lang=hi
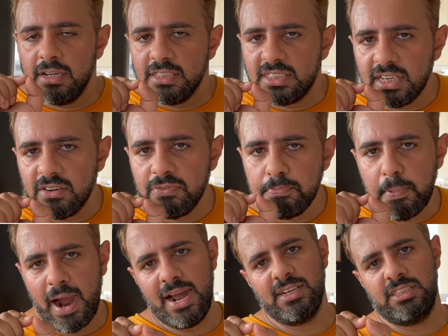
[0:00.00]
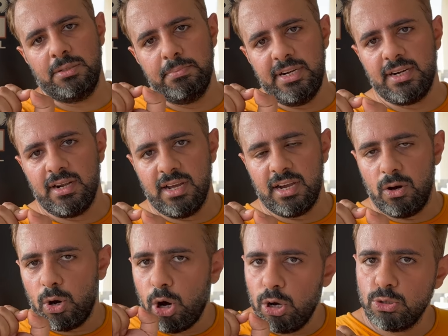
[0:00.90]
सिर्फ पाँच मिनट लगाओ
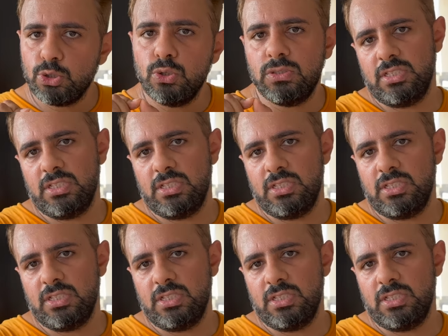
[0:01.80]
और उसको